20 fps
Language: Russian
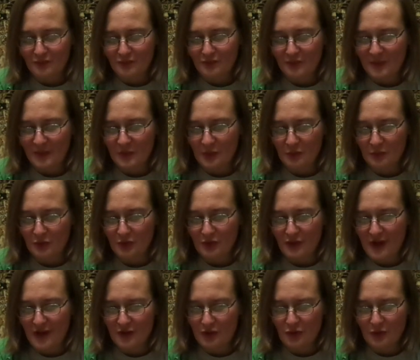думаю, не
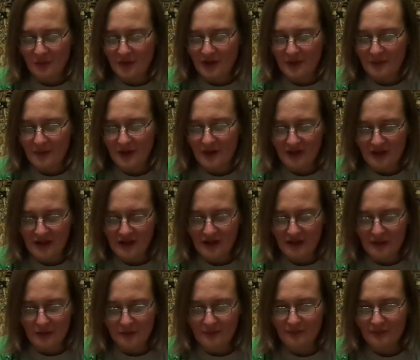особо и плохая,
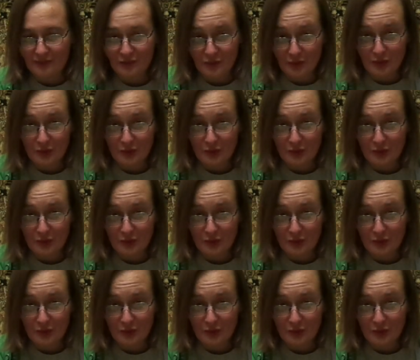ну,